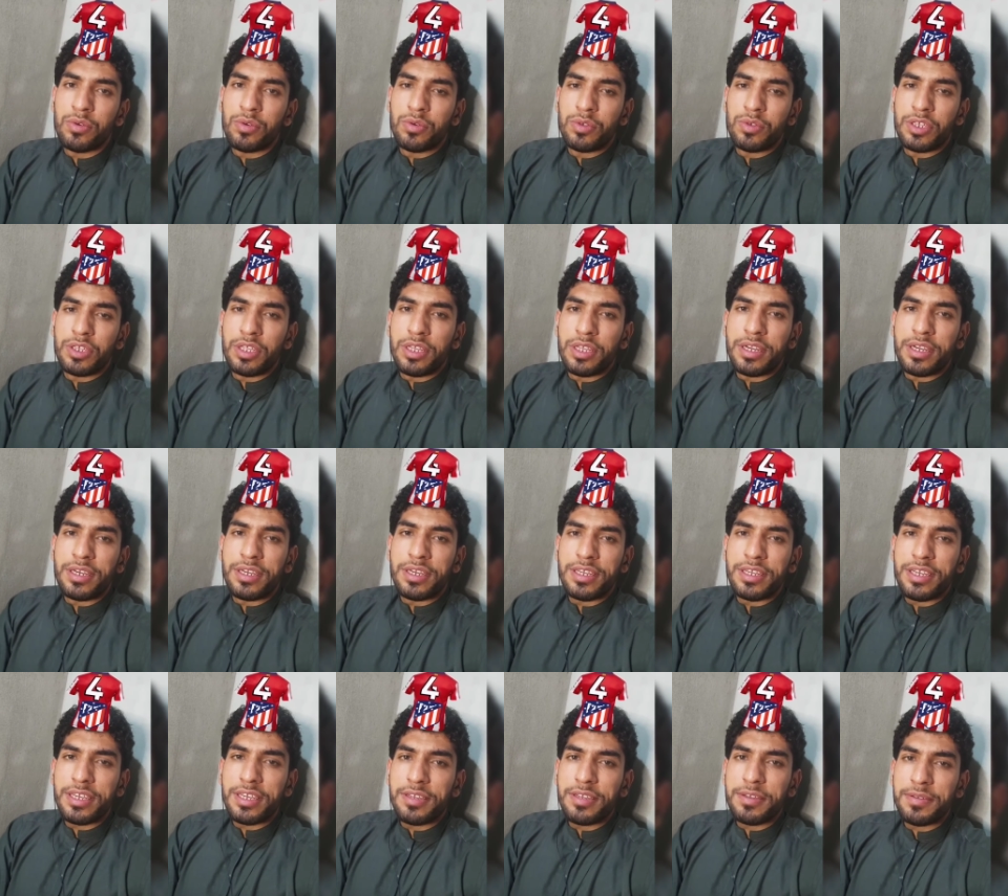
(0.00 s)
वो जीतेगा
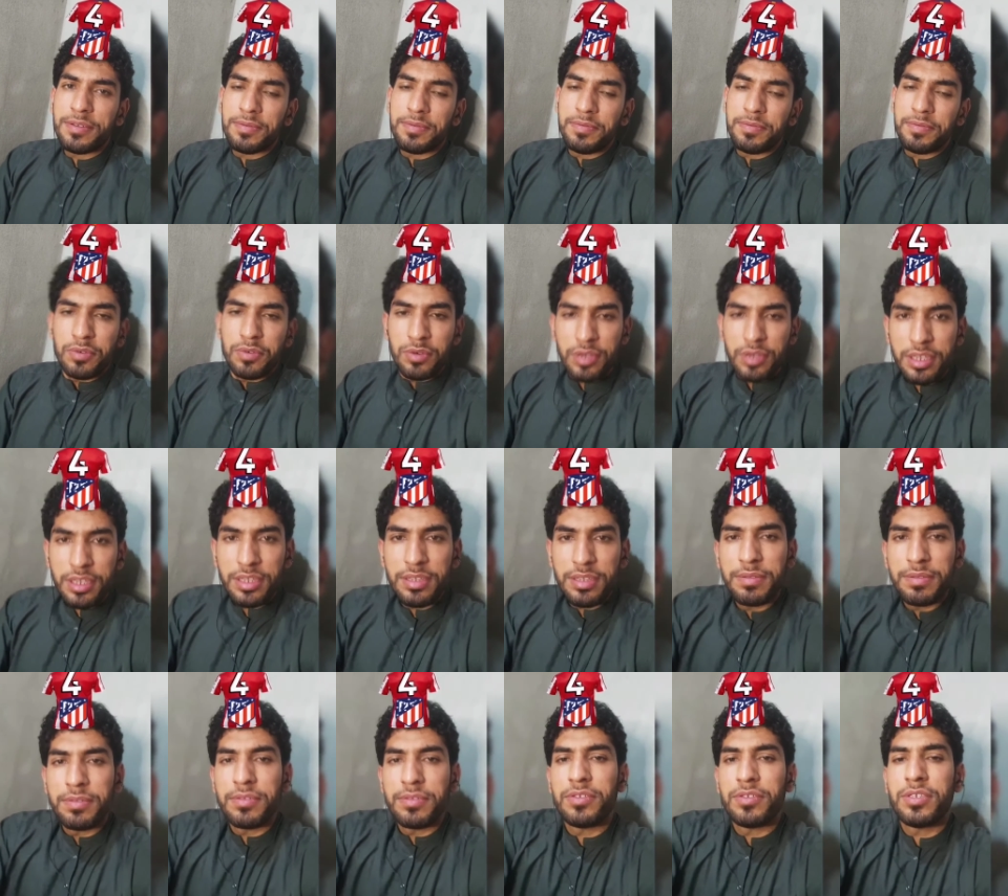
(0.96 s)
ठीक है ओके
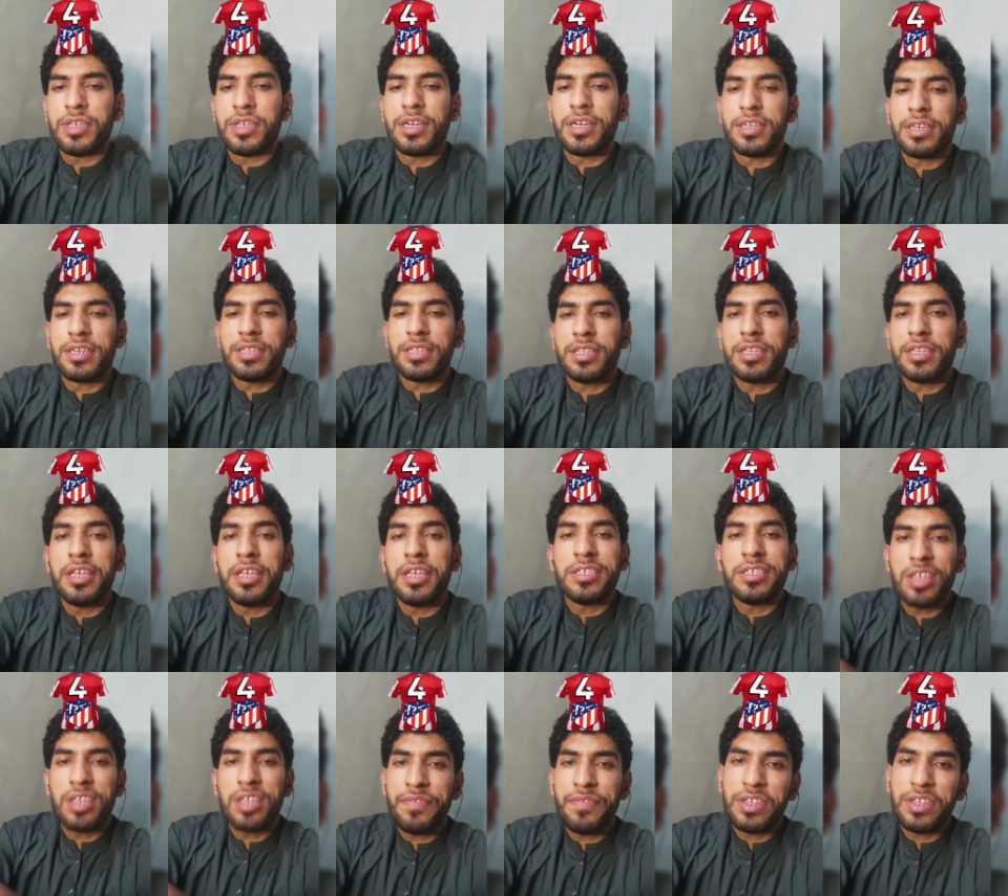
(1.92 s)
स्टार्ट करते हैं ये
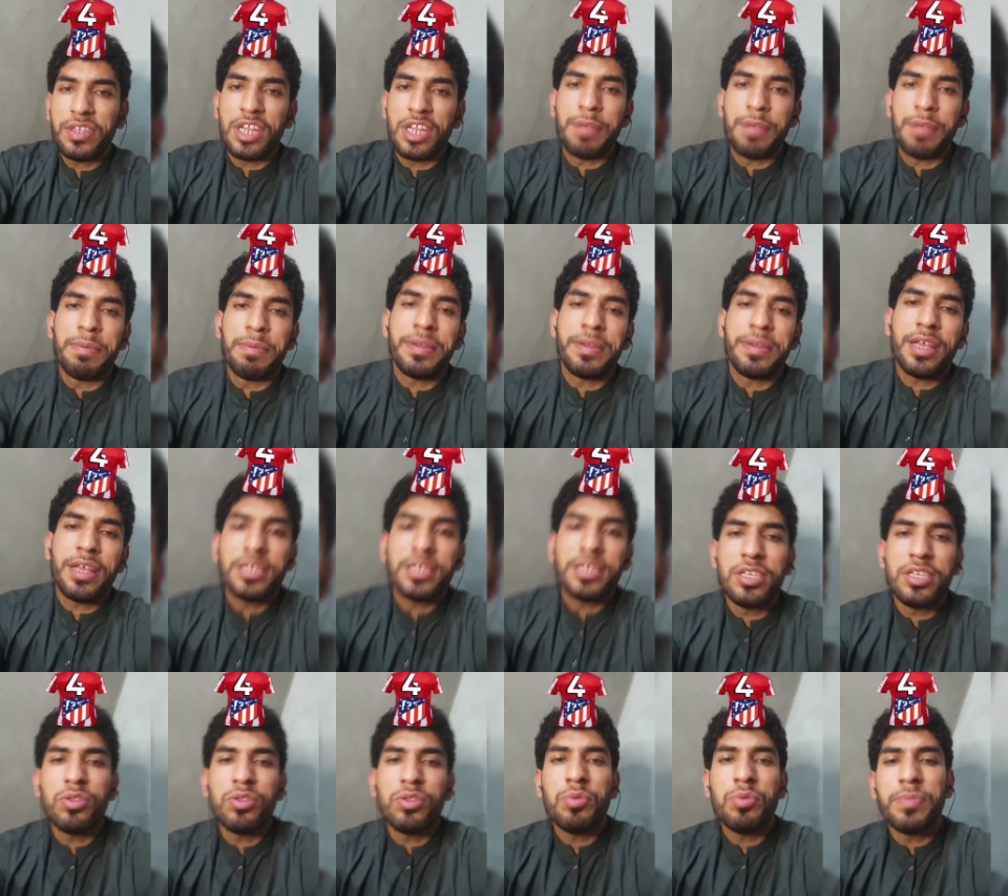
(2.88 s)
साविश नाम है मेरे ख्याल
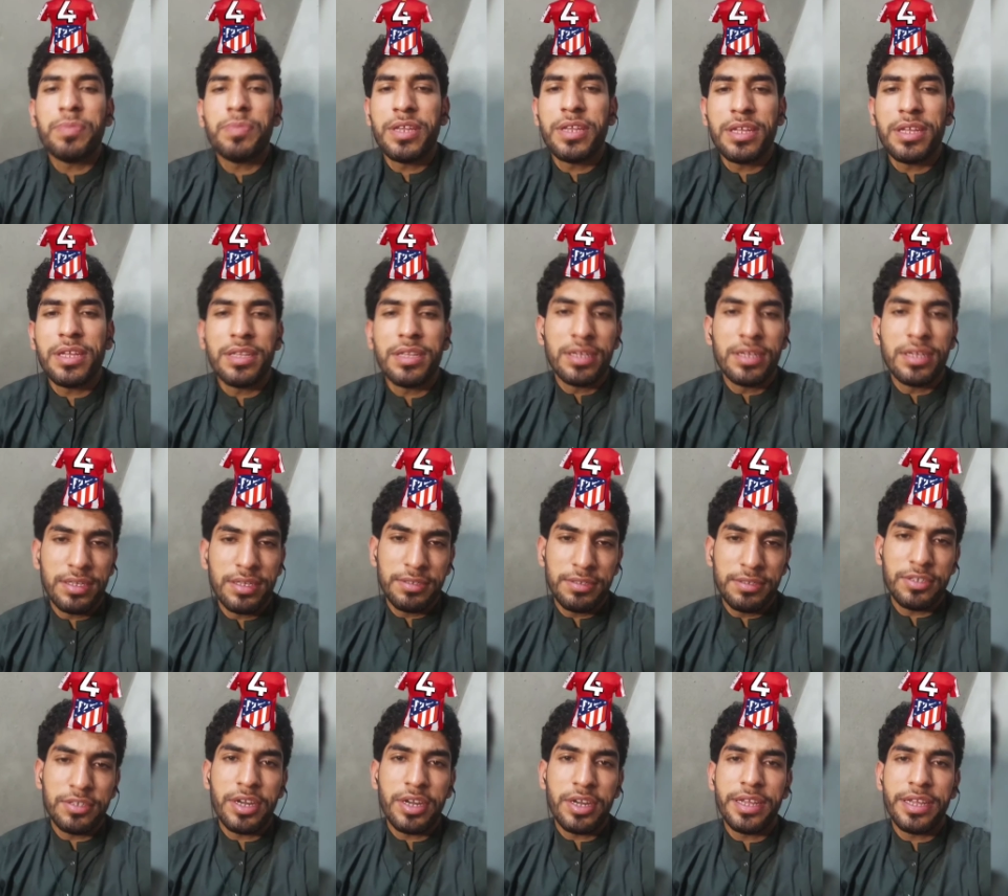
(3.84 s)
से तो पहला
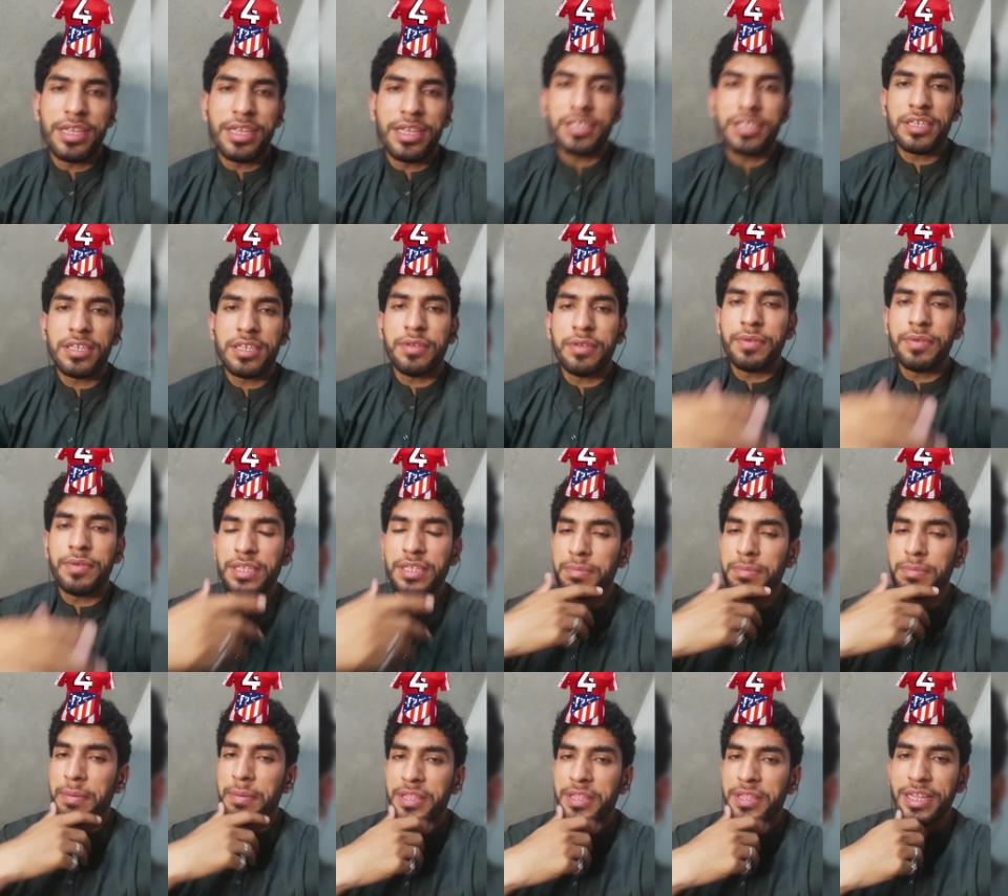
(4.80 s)
ट्राई ऐसे
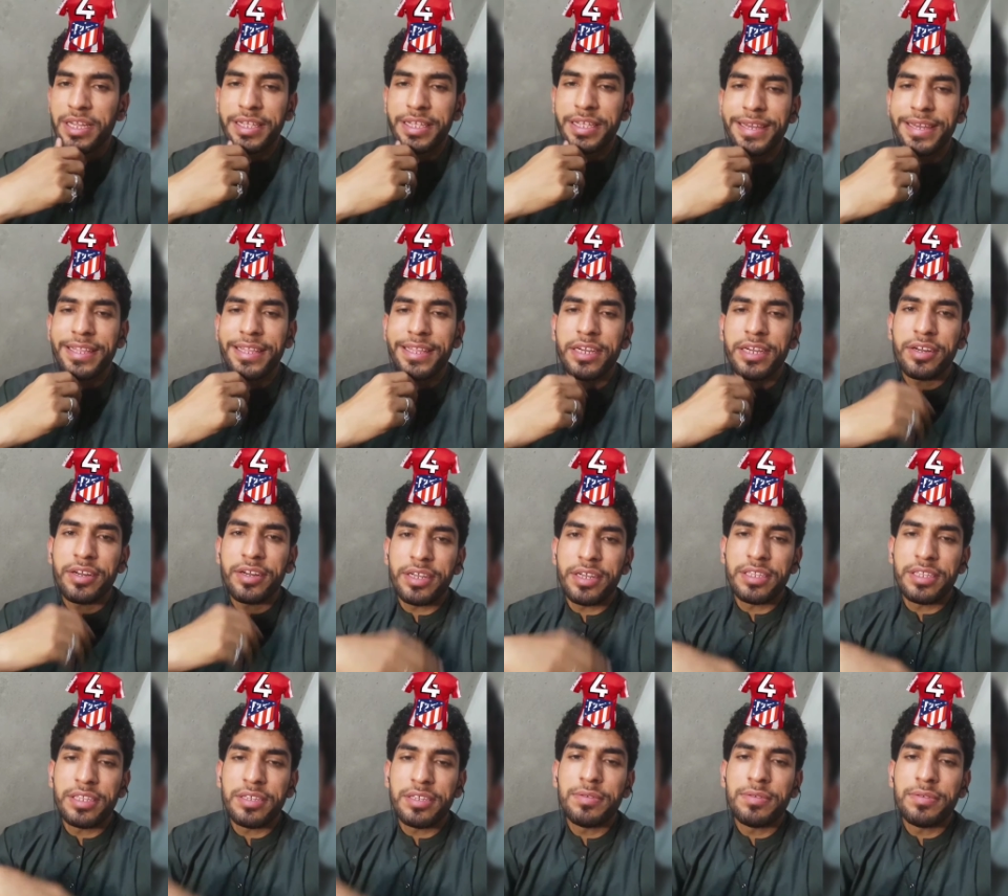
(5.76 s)
वैसे मैं बताने के देता
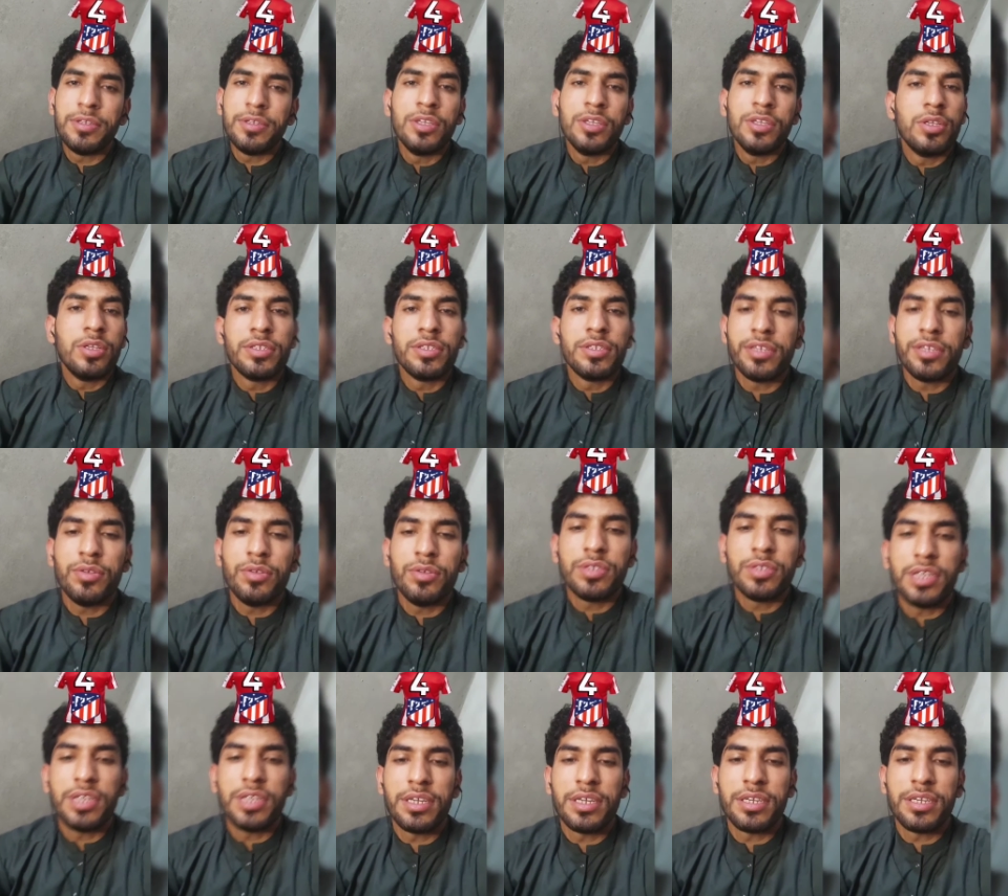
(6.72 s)
ट्राई था चलो
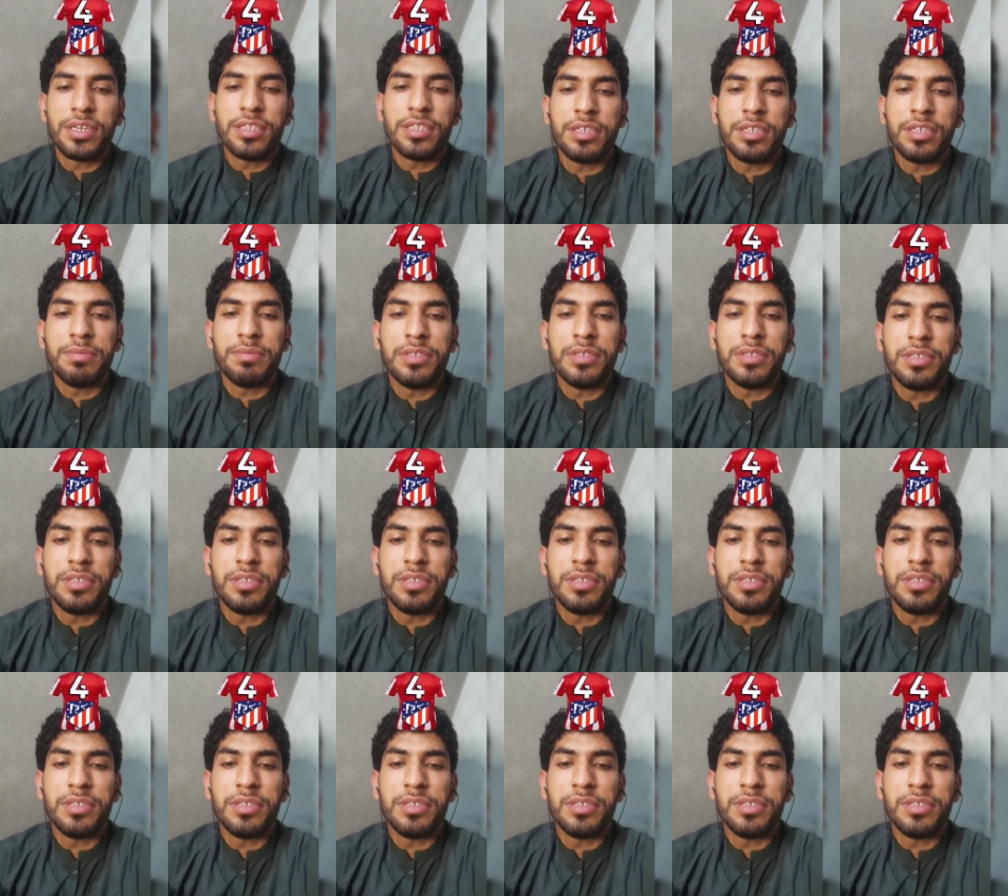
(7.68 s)
स्टार्ट करते हैं